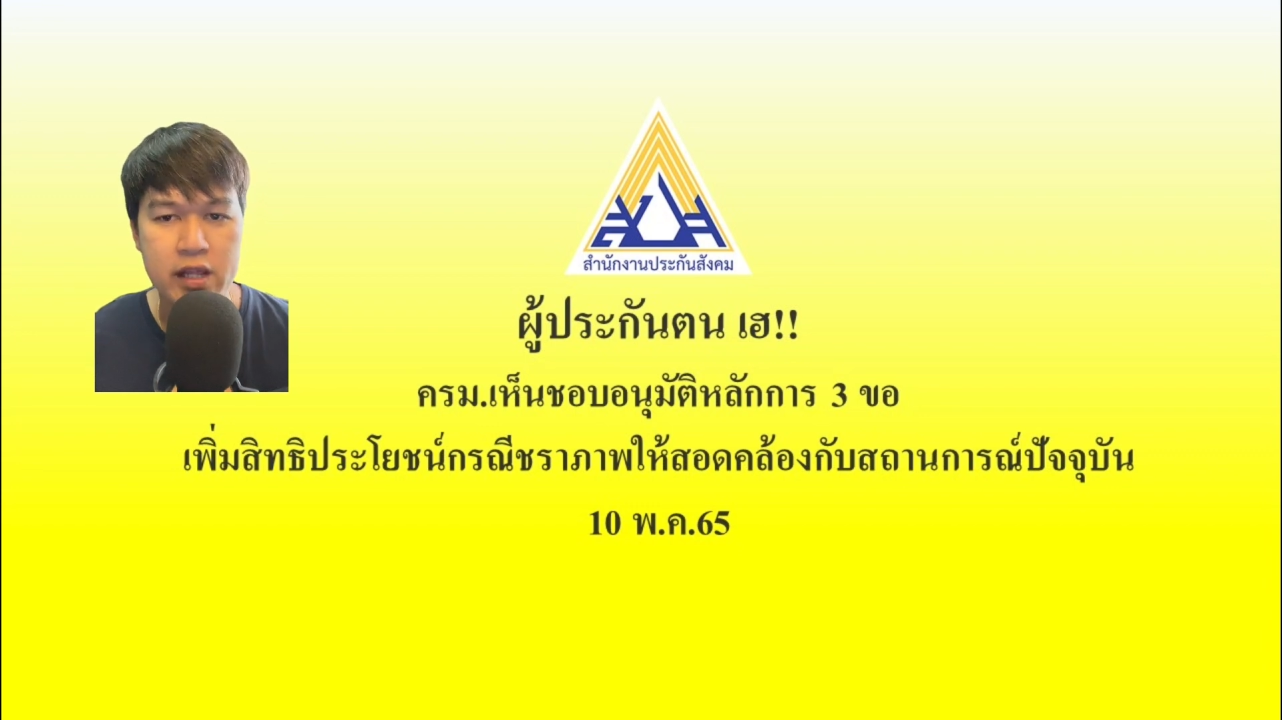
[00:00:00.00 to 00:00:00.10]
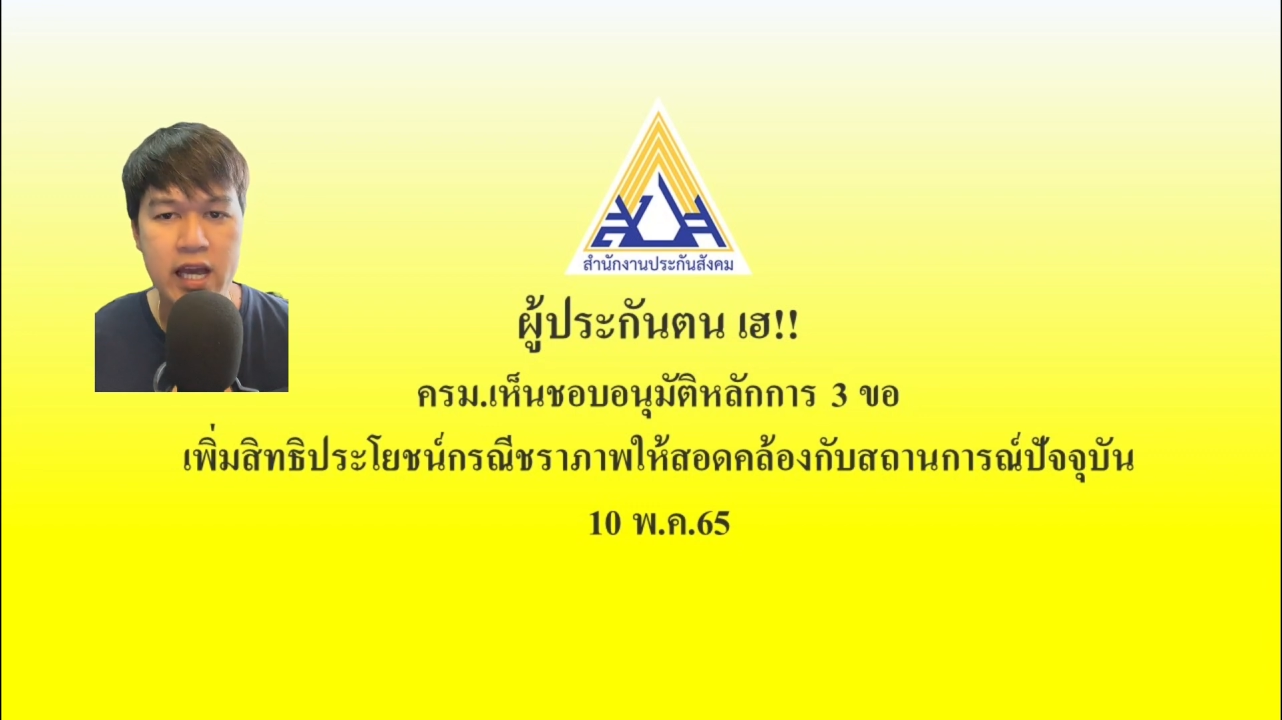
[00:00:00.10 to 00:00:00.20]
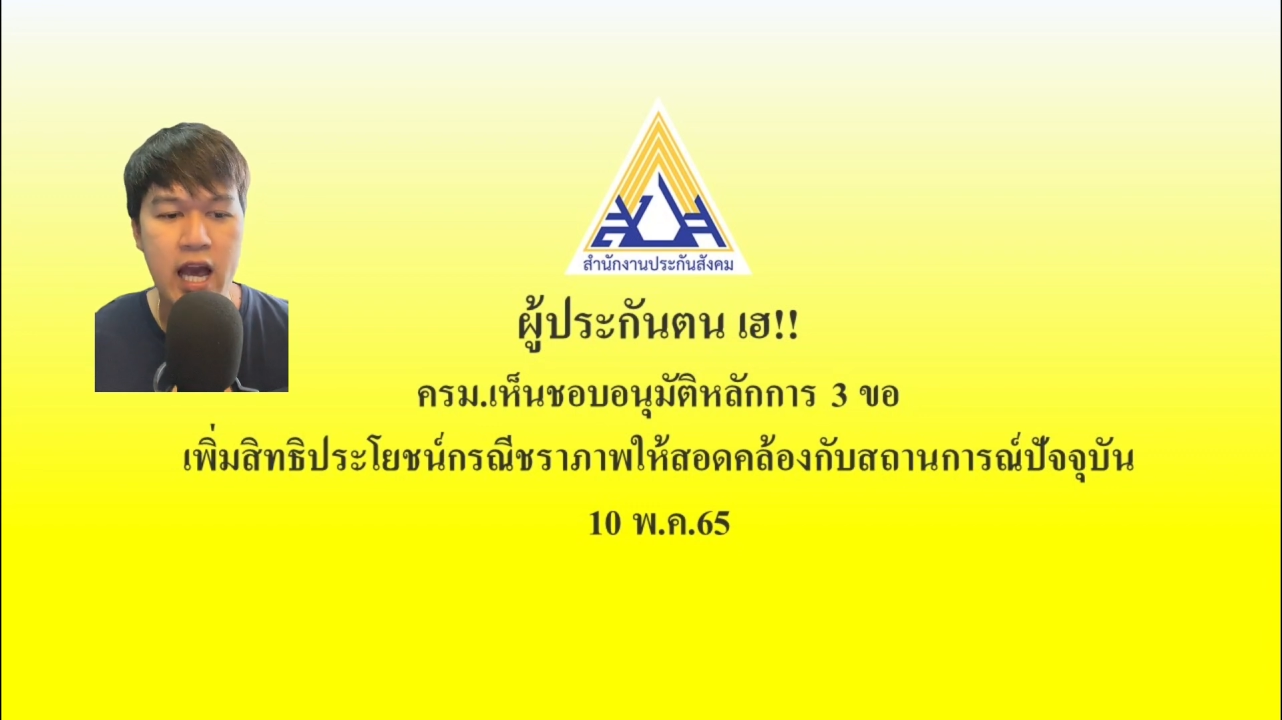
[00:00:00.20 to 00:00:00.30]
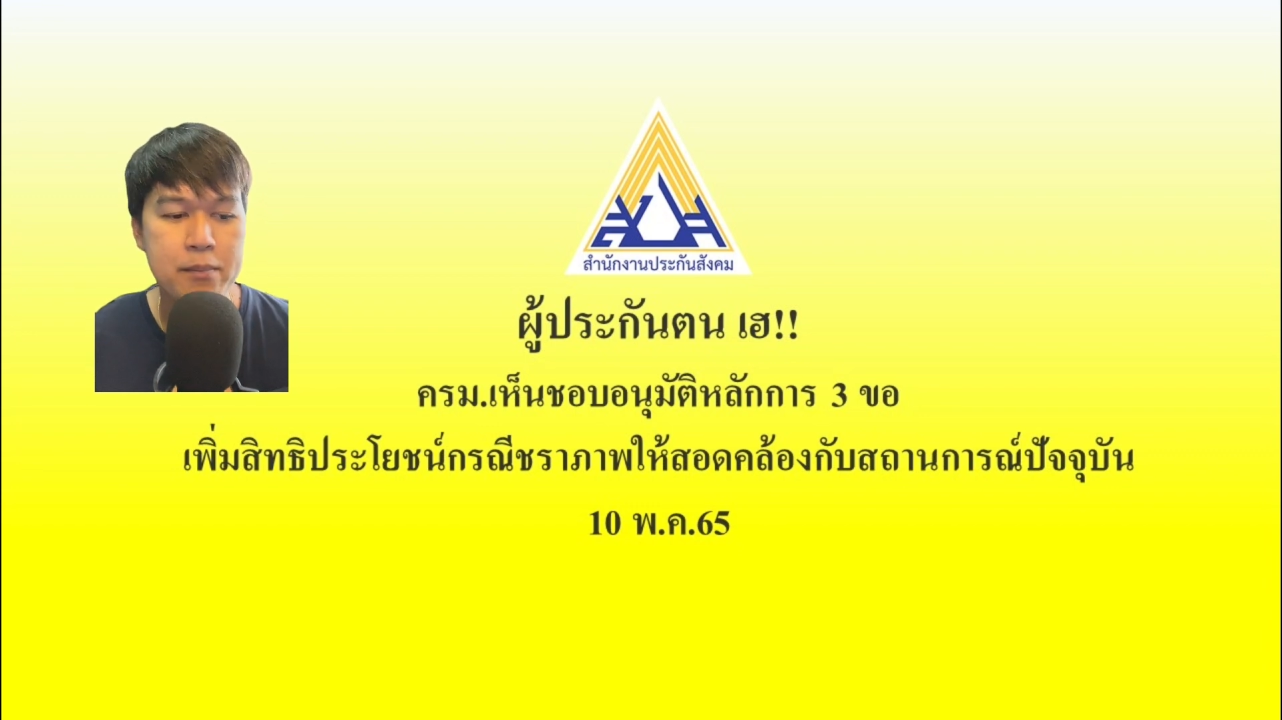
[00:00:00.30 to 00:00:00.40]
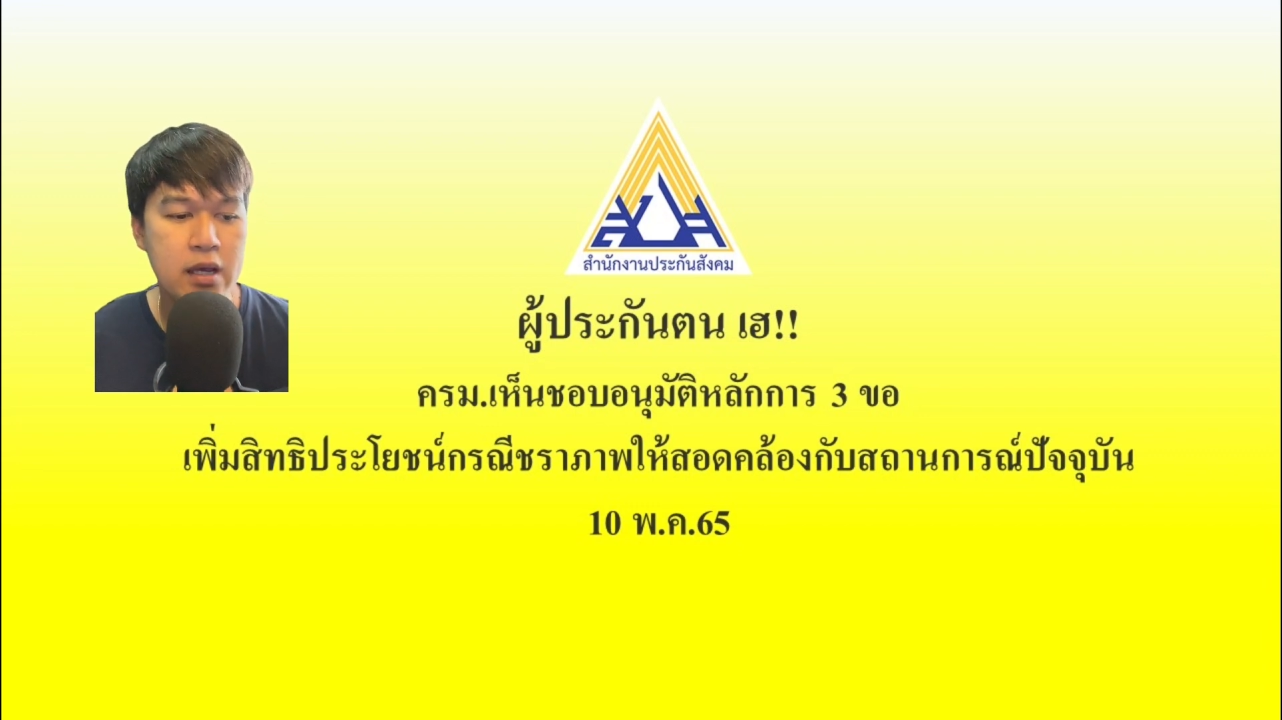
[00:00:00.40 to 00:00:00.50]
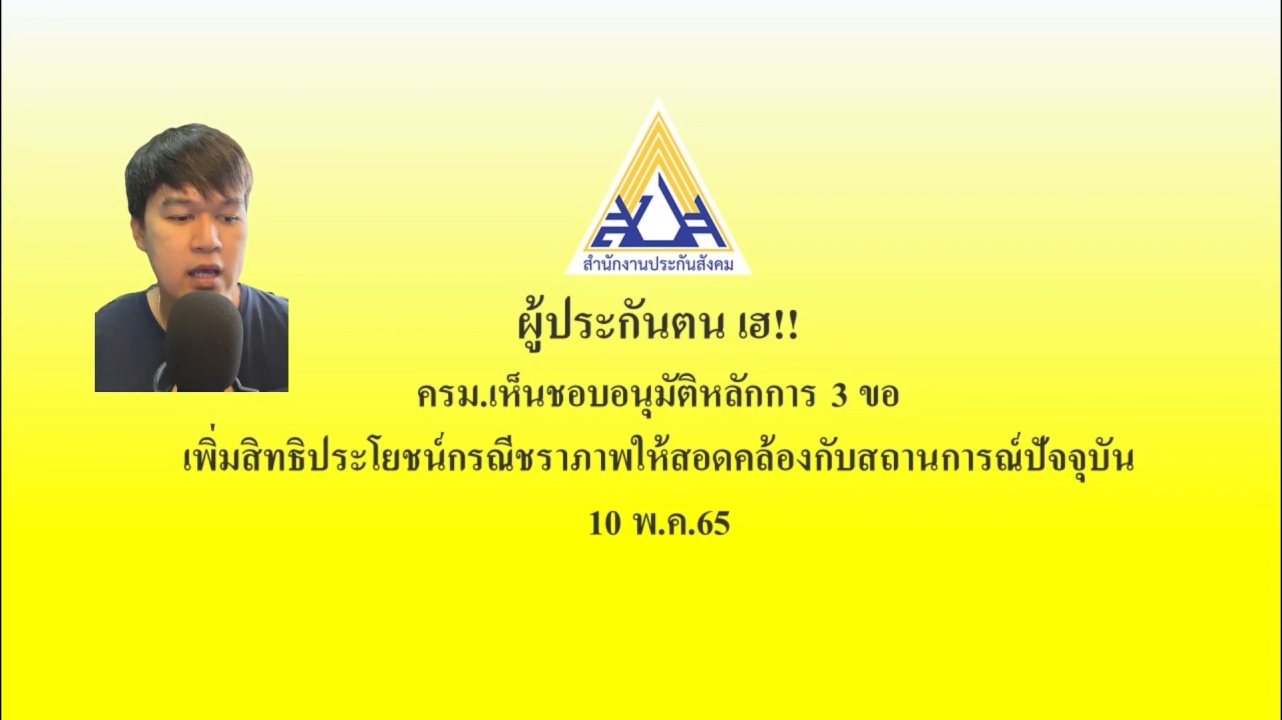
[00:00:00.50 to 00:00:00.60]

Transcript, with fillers: นะครับ